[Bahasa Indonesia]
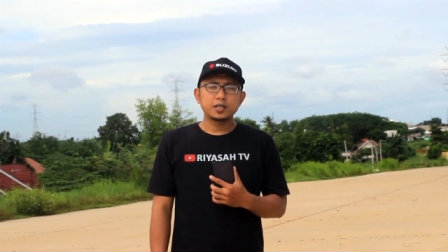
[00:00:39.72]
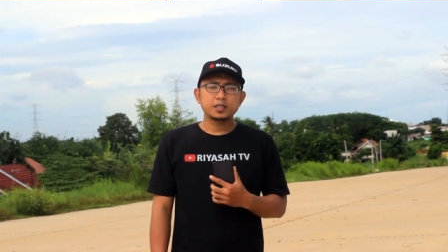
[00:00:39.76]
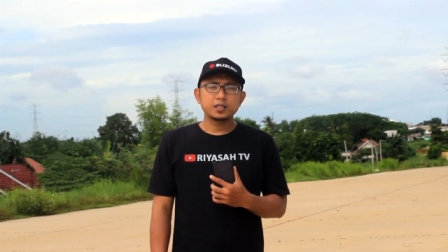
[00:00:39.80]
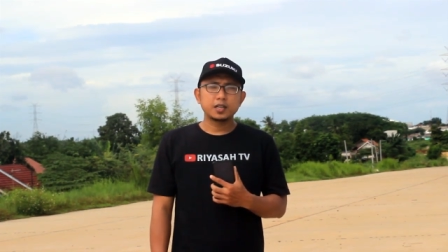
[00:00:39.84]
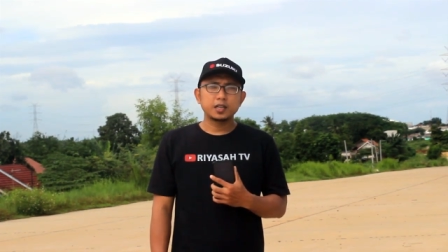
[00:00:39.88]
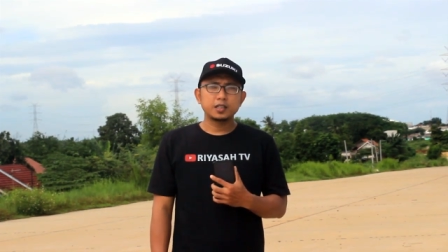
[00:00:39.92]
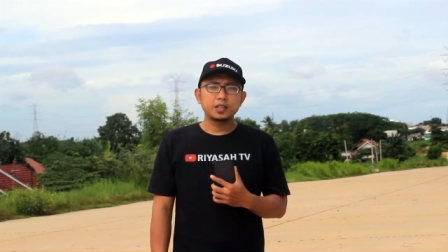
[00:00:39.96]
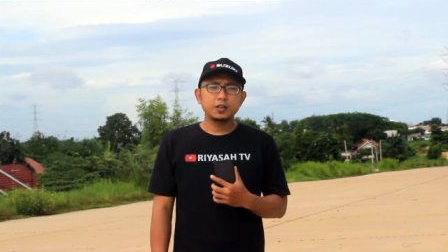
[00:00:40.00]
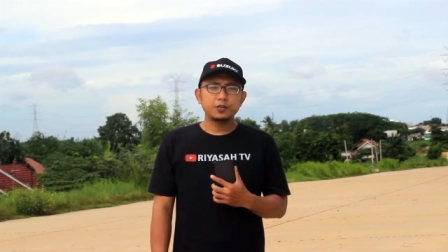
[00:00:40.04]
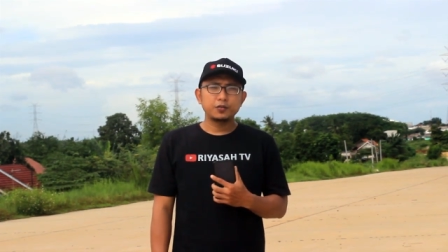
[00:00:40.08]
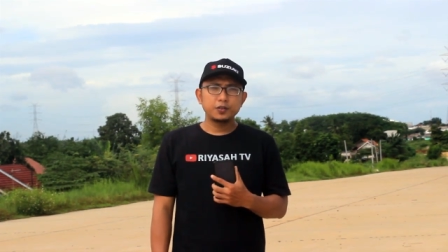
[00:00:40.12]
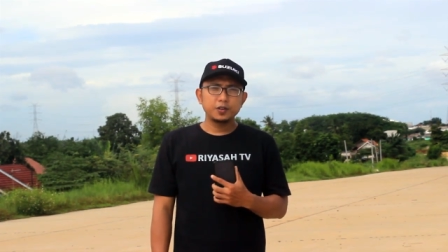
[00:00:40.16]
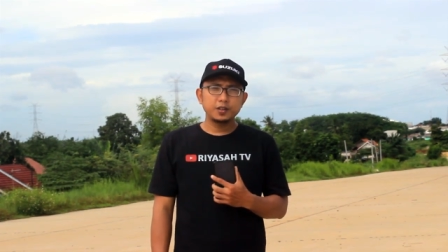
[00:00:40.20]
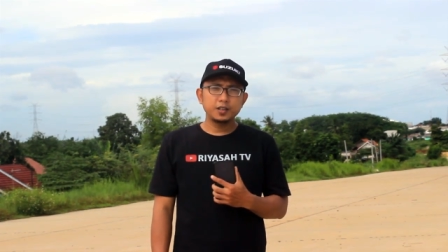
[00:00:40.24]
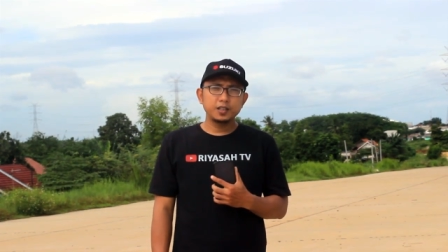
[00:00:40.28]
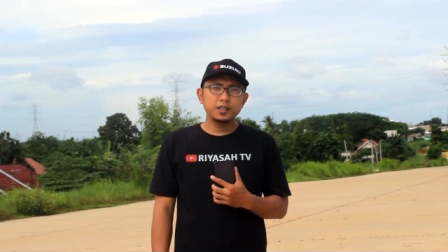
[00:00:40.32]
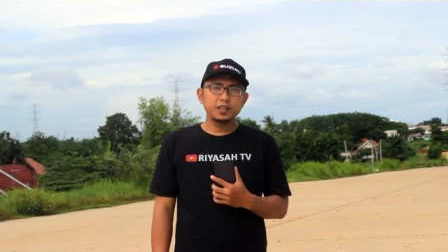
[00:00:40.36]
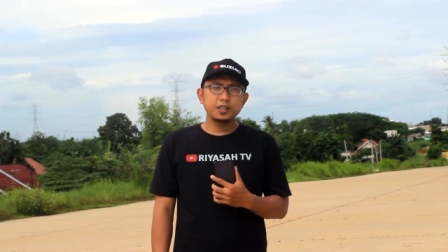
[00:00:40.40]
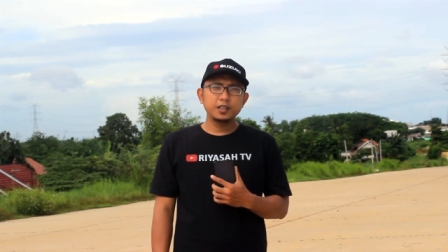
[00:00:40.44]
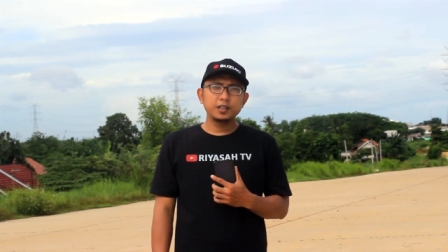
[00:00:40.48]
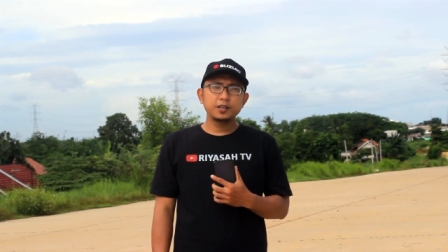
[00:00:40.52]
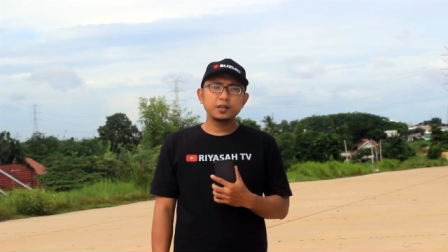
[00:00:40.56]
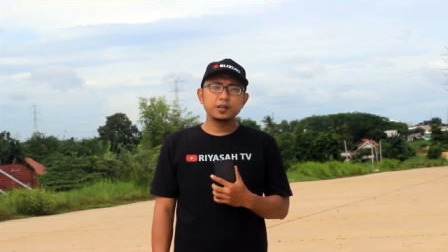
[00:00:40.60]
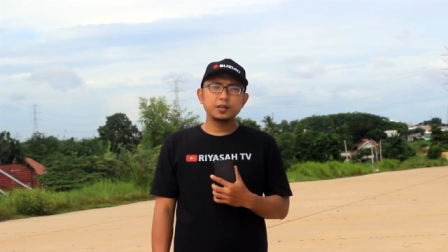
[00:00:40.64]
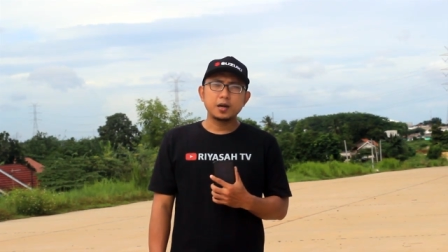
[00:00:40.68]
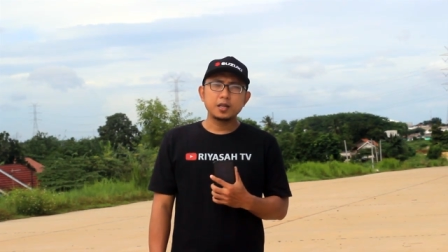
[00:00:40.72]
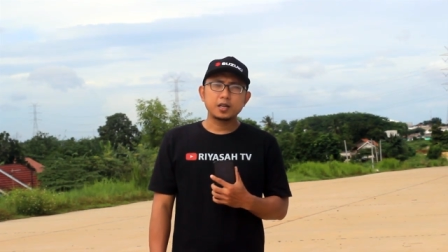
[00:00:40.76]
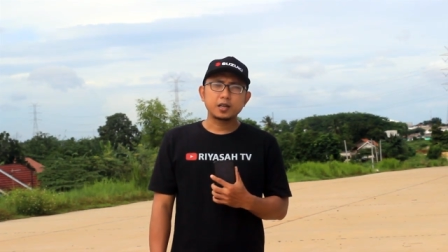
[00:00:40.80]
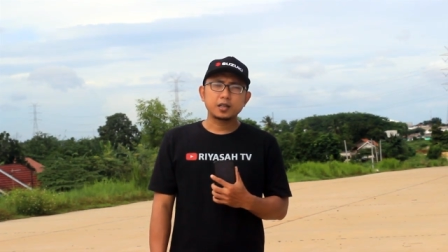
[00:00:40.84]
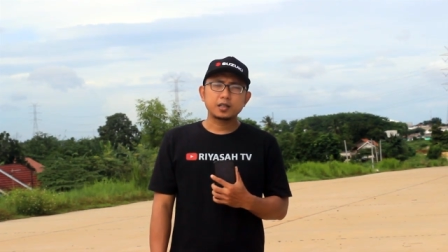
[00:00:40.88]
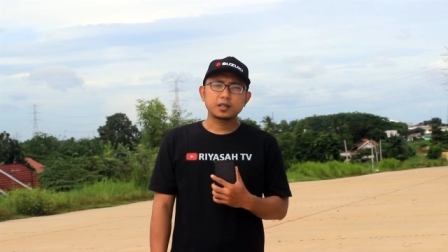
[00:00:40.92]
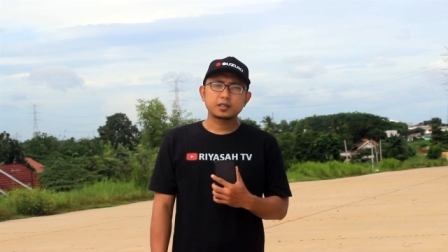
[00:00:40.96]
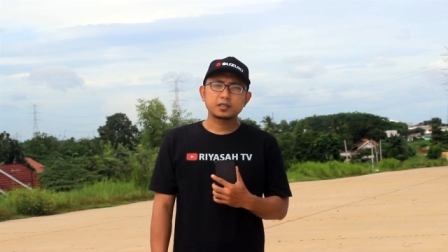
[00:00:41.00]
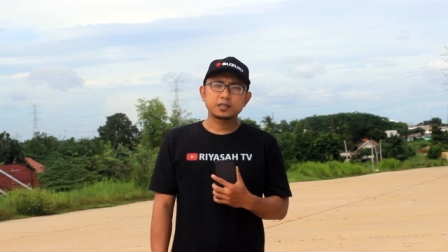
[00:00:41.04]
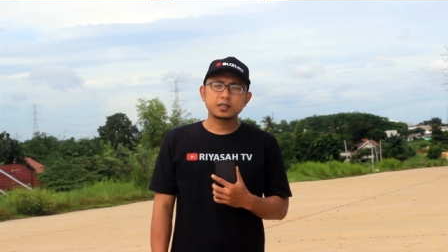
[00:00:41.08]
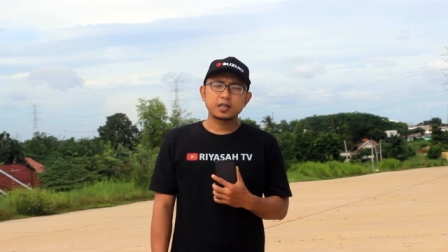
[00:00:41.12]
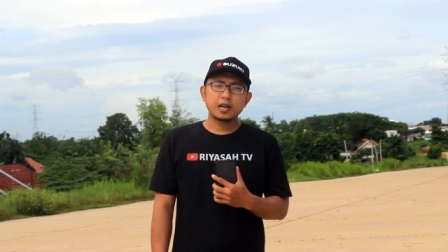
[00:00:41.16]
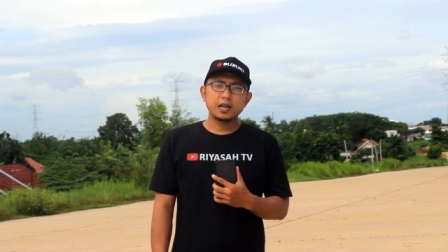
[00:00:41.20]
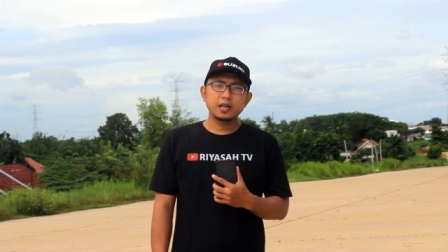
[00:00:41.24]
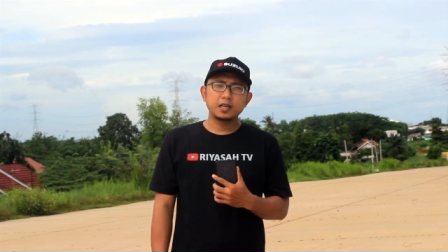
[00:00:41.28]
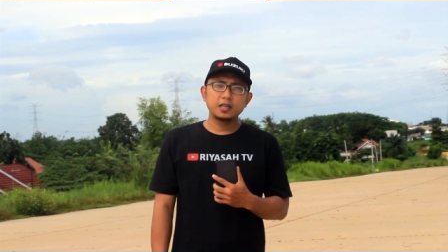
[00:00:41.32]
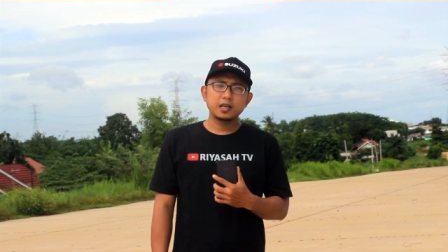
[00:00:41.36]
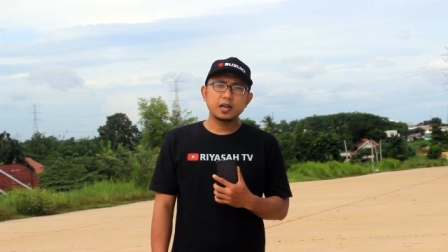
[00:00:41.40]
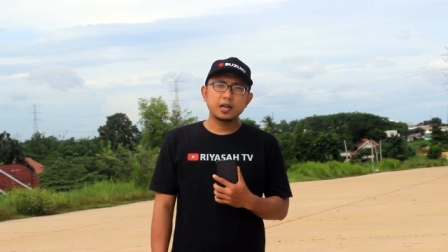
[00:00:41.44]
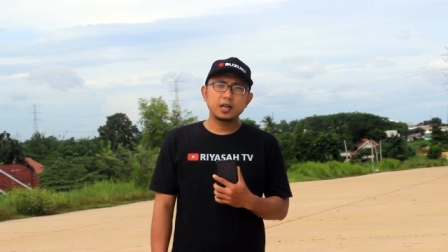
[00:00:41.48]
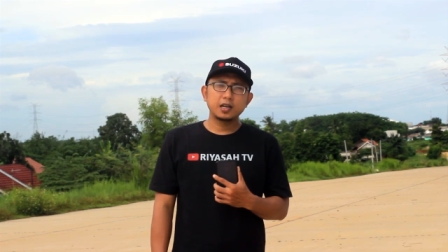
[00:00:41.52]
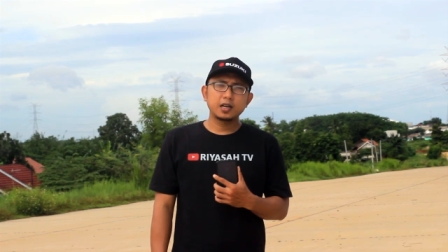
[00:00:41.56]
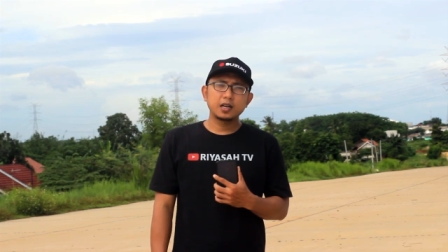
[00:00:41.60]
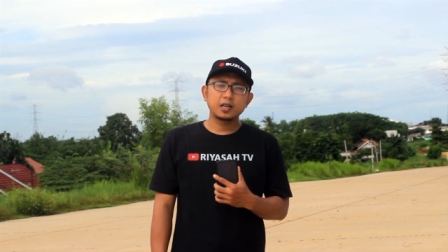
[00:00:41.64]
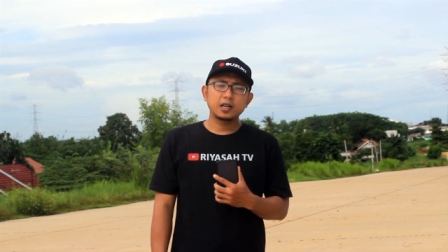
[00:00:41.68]
Riasah TV banyak
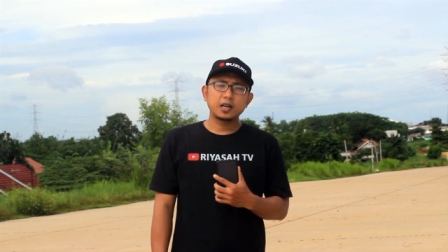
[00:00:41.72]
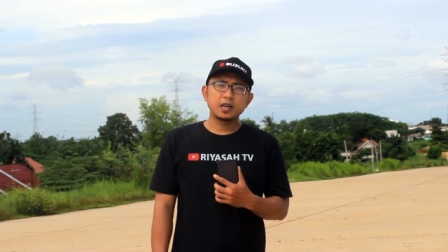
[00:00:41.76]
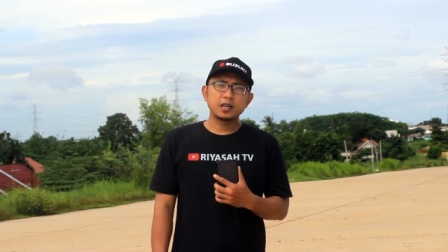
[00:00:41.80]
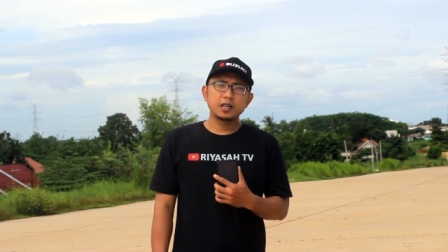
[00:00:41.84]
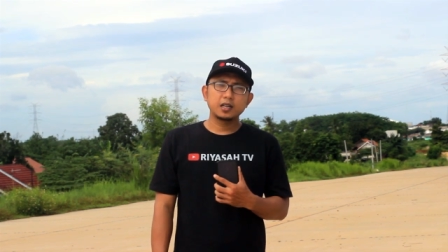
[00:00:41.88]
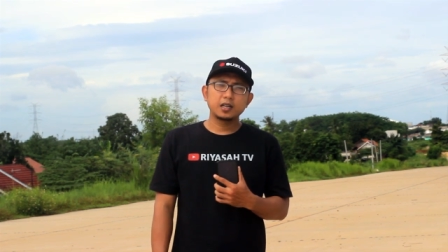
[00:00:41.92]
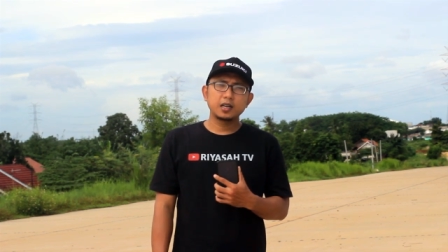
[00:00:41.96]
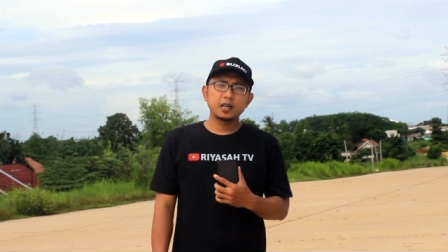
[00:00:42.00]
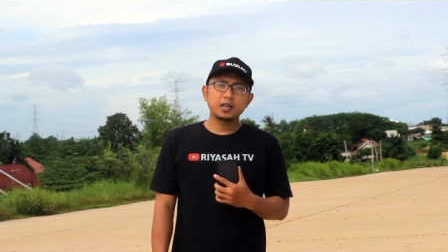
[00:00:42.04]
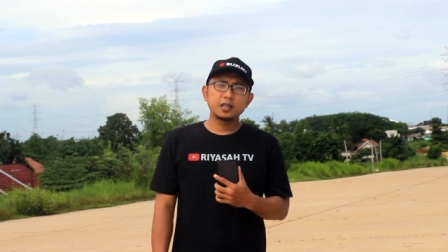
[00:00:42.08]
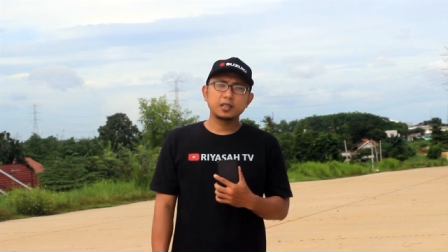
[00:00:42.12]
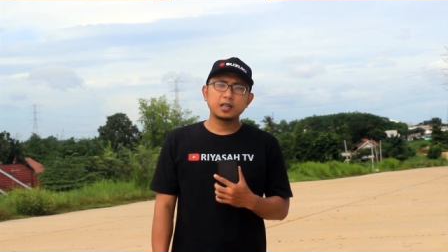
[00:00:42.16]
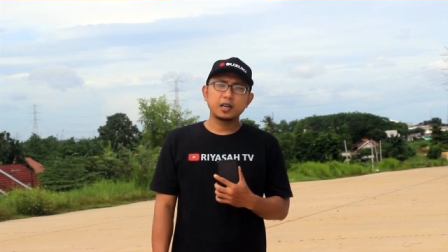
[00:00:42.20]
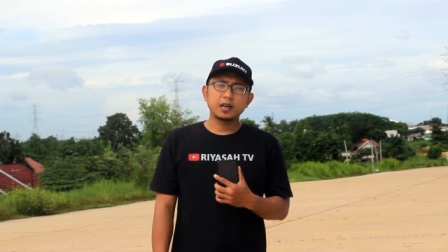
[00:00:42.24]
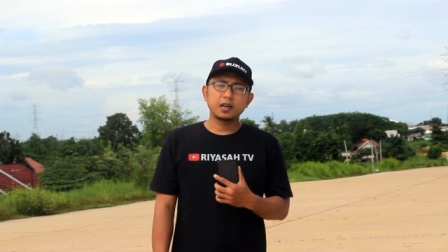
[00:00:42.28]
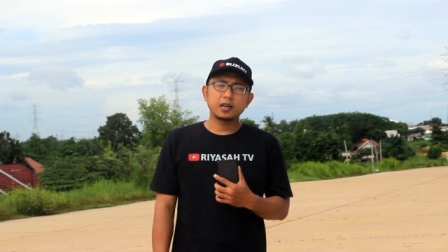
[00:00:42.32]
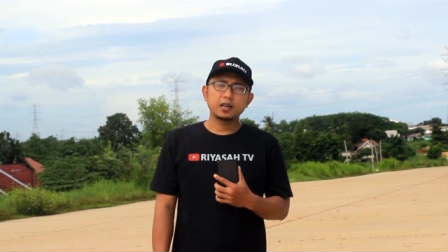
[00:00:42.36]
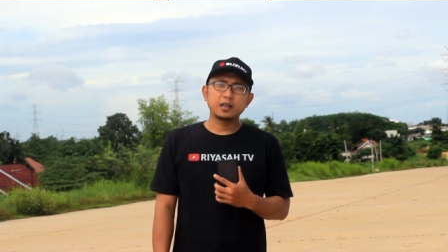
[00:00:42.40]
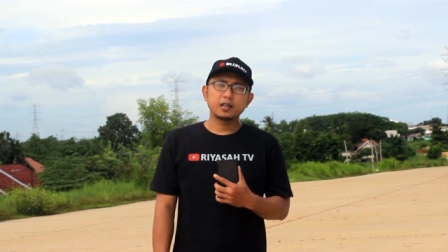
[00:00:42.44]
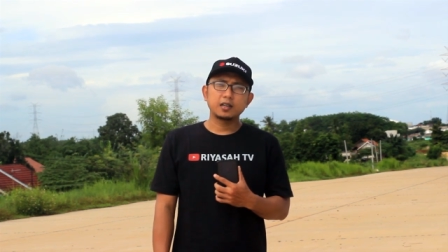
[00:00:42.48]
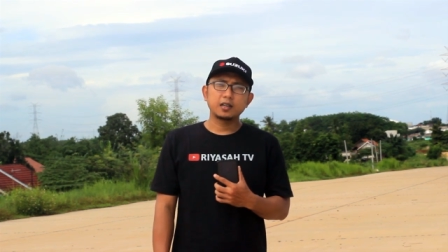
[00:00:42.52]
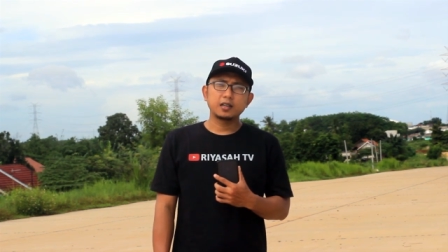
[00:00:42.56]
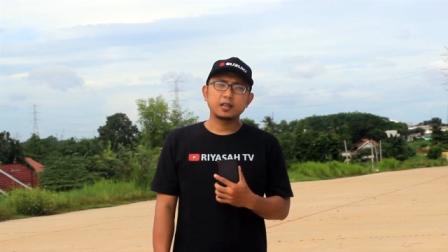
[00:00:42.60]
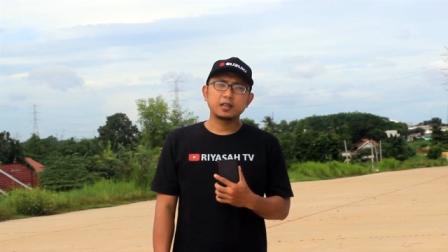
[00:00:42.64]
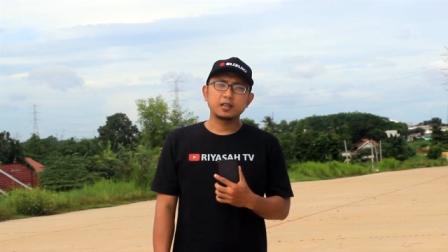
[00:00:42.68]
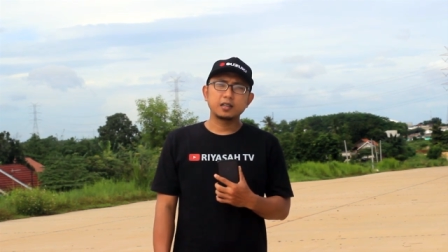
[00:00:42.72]
sekali adegan-adegan yang